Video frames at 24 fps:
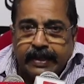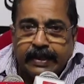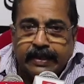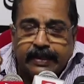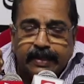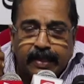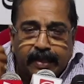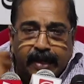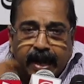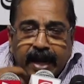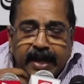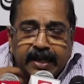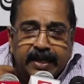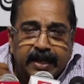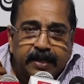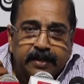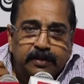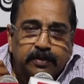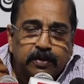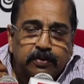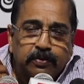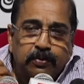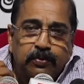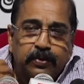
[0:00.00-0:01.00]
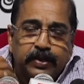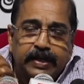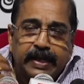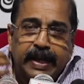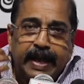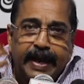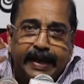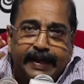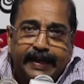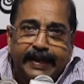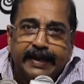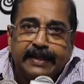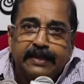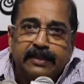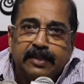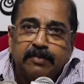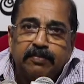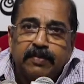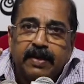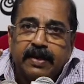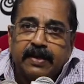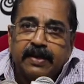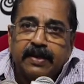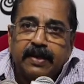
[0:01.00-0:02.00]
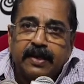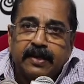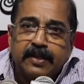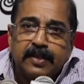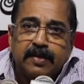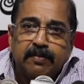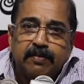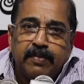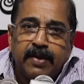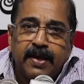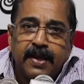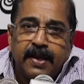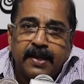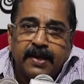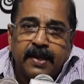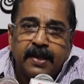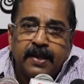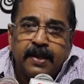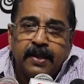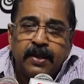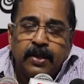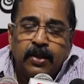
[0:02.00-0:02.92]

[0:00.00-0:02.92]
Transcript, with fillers: இந்த நாட்டில் இருக்கக்கூடிய அனைத்து மக்களுக்குமான